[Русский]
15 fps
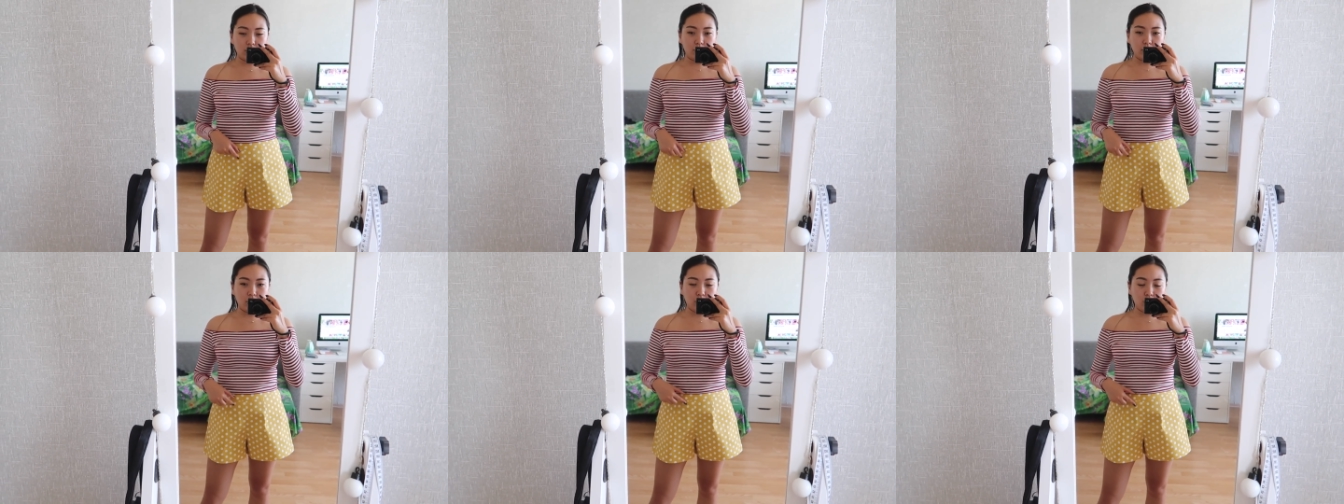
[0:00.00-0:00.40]

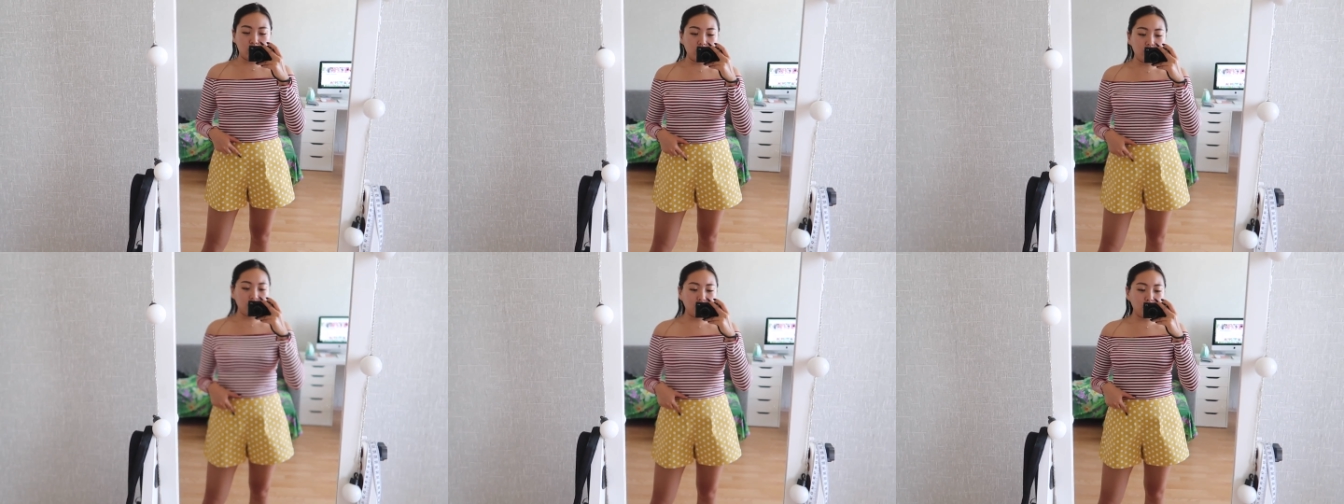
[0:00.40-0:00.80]
как бы
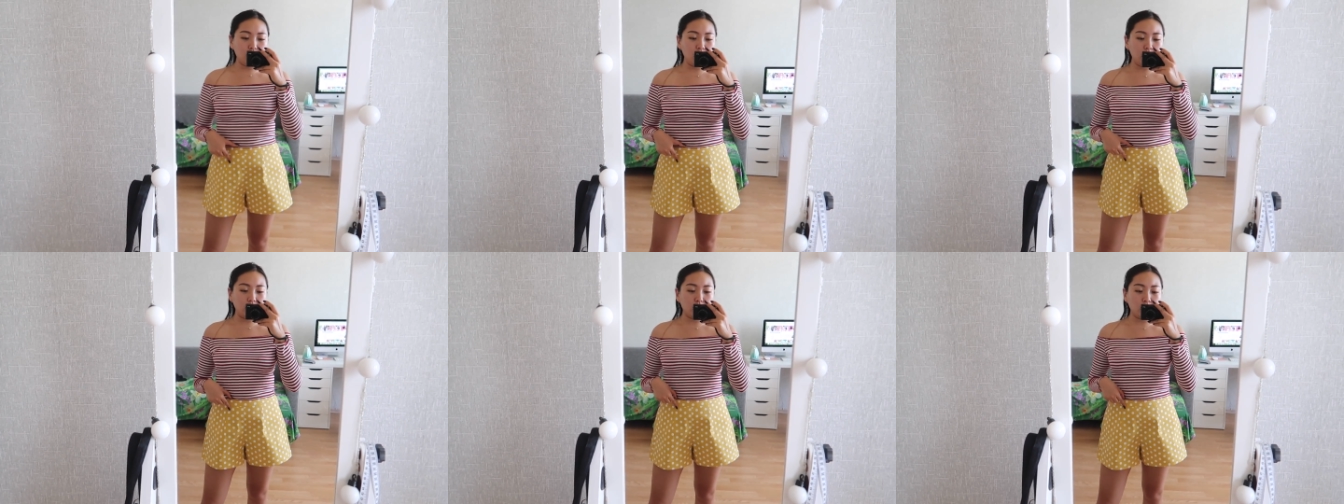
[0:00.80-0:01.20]
такой
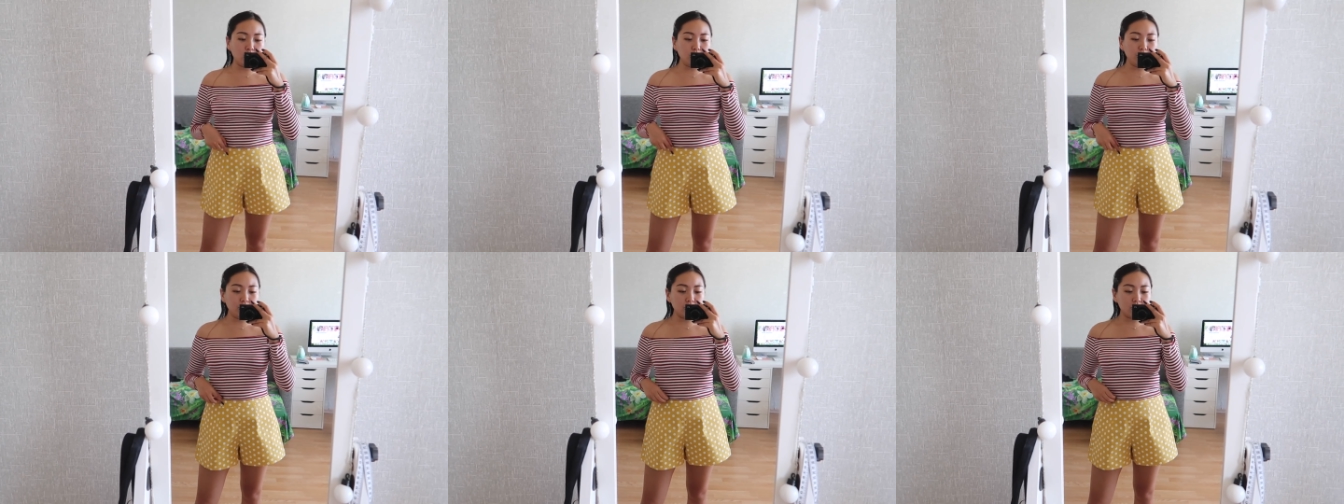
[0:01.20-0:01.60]
более
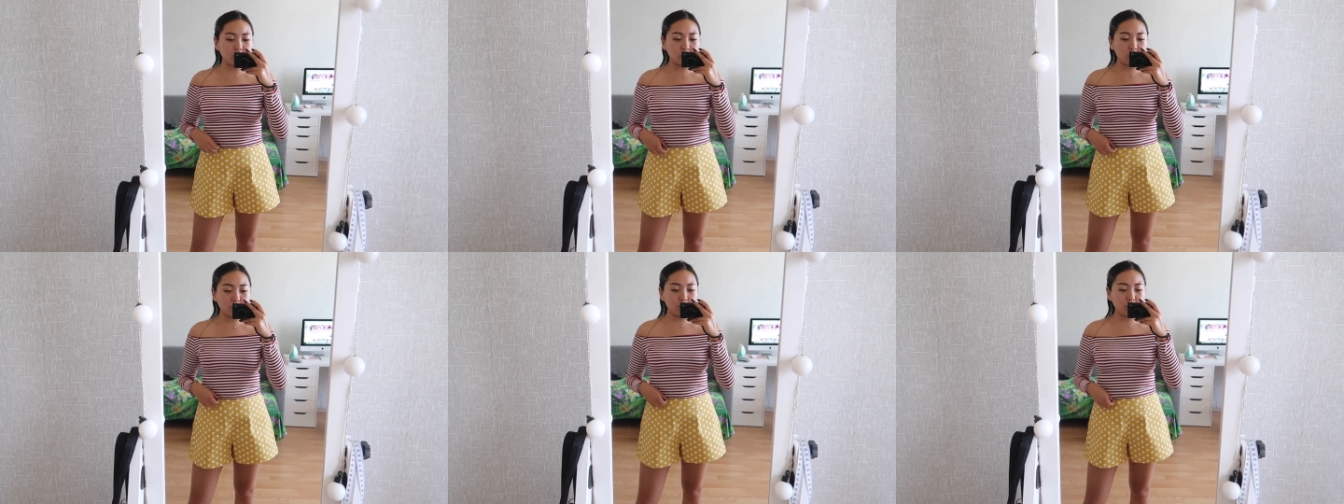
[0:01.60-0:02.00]
крупный,
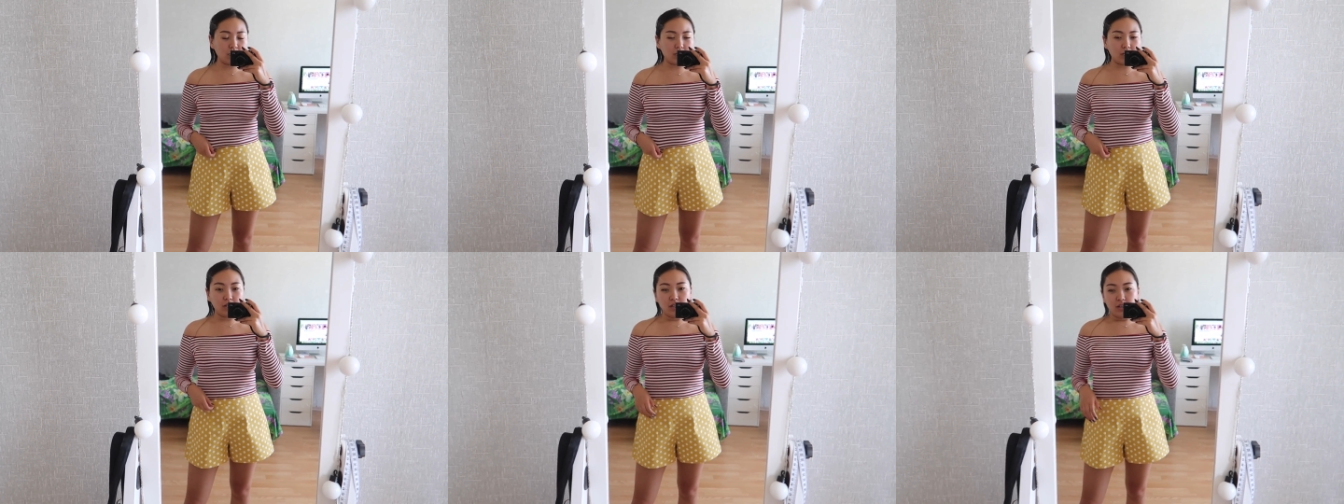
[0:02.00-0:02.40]
скажем
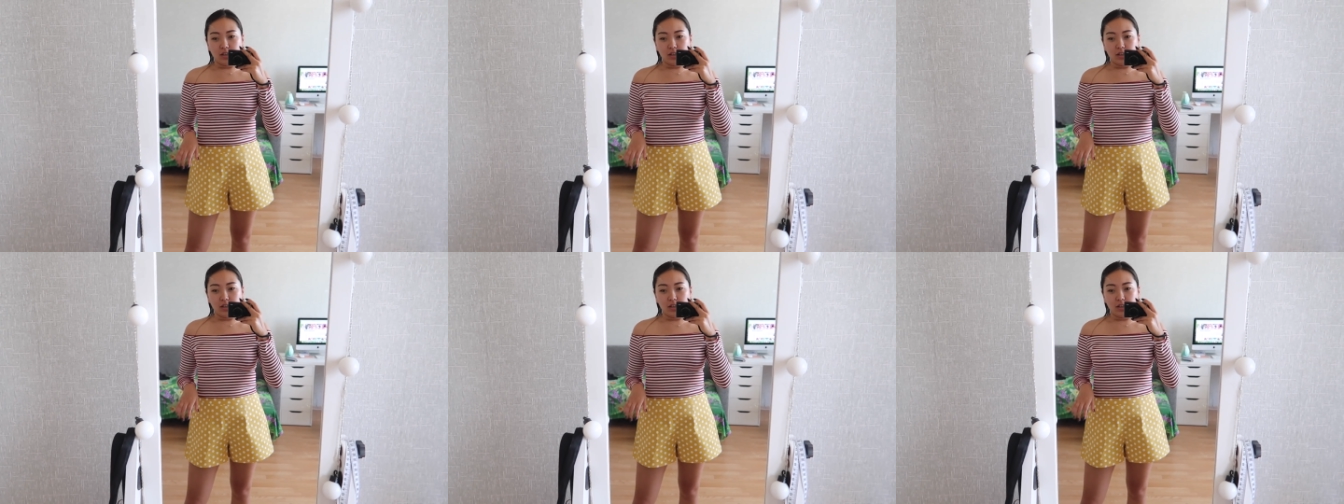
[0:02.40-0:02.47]
так.